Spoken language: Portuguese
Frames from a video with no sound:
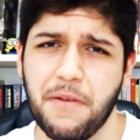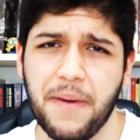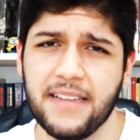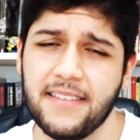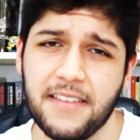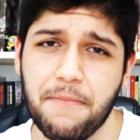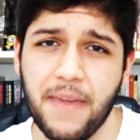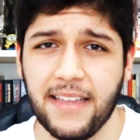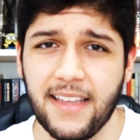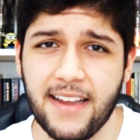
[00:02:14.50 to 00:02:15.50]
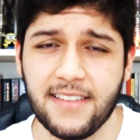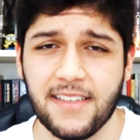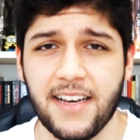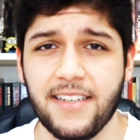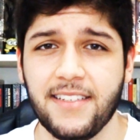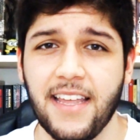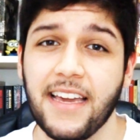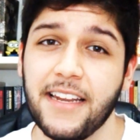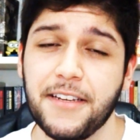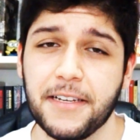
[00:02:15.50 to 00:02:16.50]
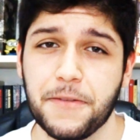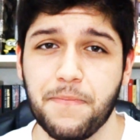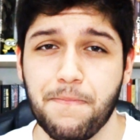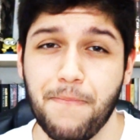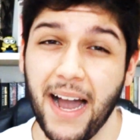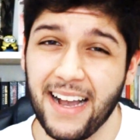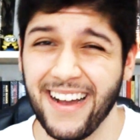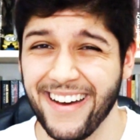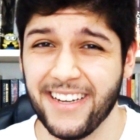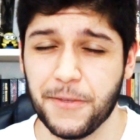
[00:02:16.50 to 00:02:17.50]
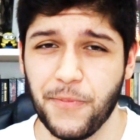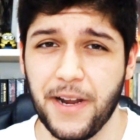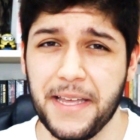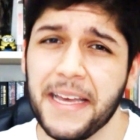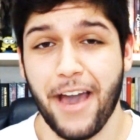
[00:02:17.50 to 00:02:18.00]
também parece ser bem interessante, tem críticas bacanas por aí.